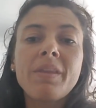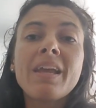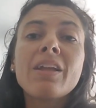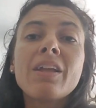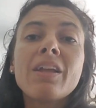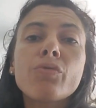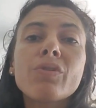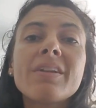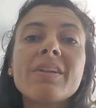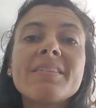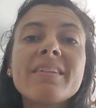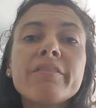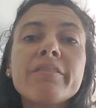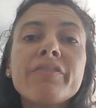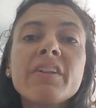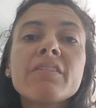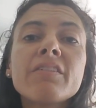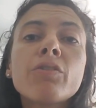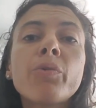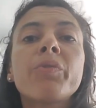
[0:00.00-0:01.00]
Donc les
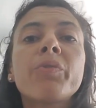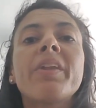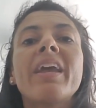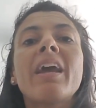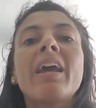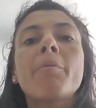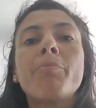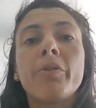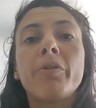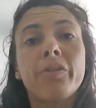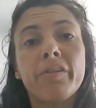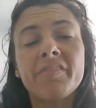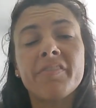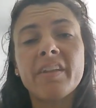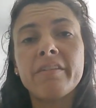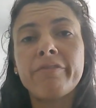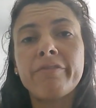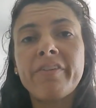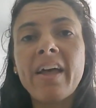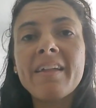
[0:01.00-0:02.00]
effets secondaires pendant
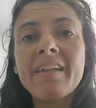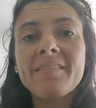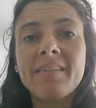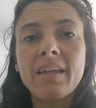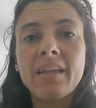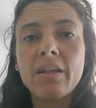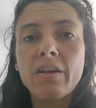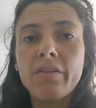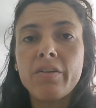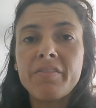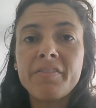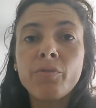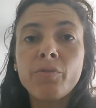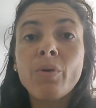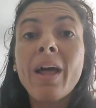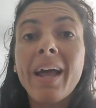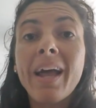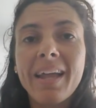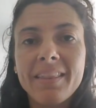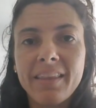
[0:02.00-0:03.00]
cette phase, euh, si on
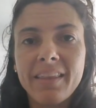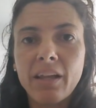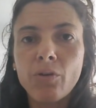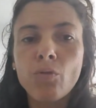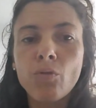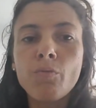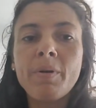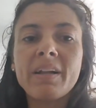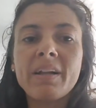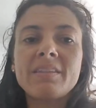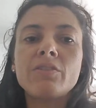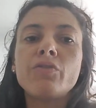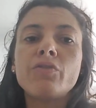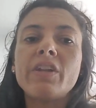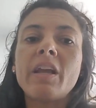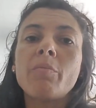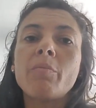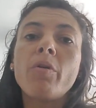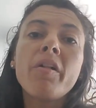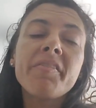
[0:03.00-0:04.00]
l'arrête d'un coup
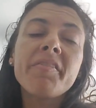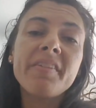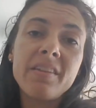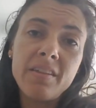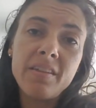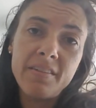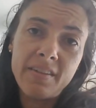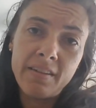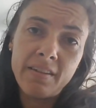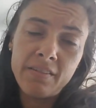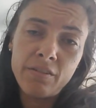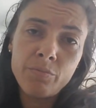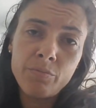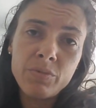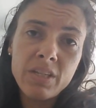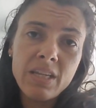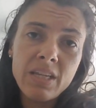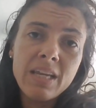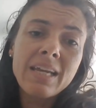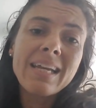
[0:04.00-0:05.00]
particulièrement, c'est des
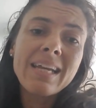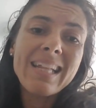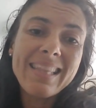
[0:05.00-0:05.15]
insomnies,